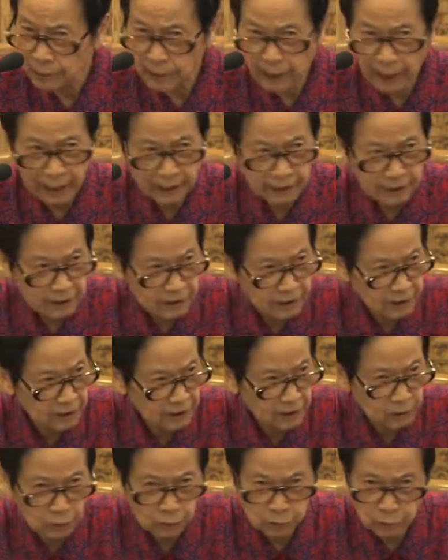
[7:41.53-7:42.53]
片
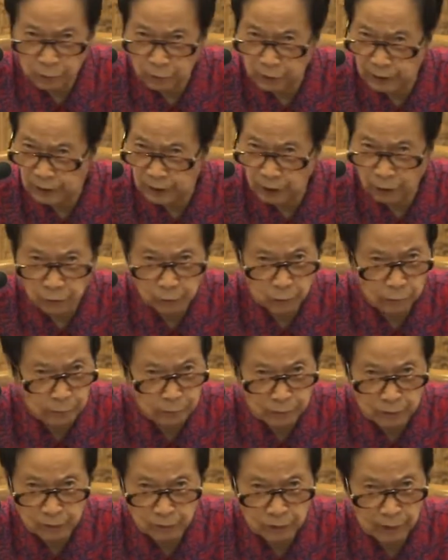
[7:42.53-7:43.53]
丝寸楼
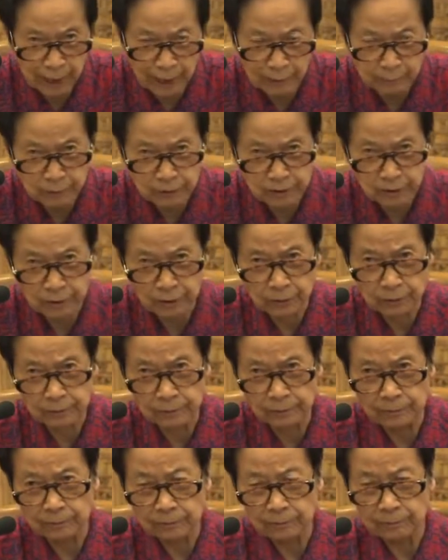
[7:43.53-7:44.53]
我们都带不走，